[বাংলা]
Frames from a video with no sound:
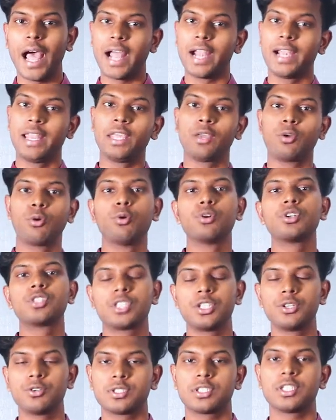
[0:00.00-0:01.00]
আর এই
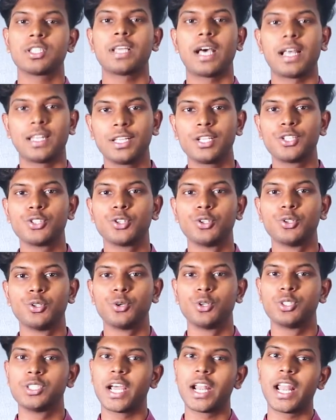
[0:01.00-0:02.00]
কোর্সটি হচ্ছে তাদের জন্য
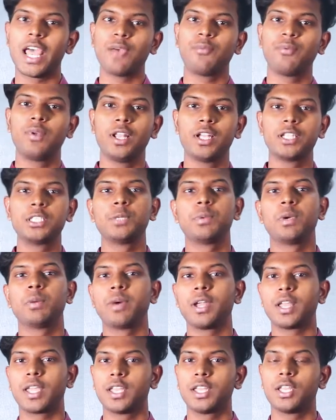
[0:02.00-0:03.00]
যারা অ্যাফিলিয়েটশিপে
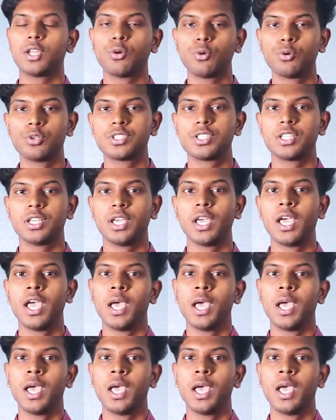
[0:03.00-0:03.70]
মার্কেটিং করছি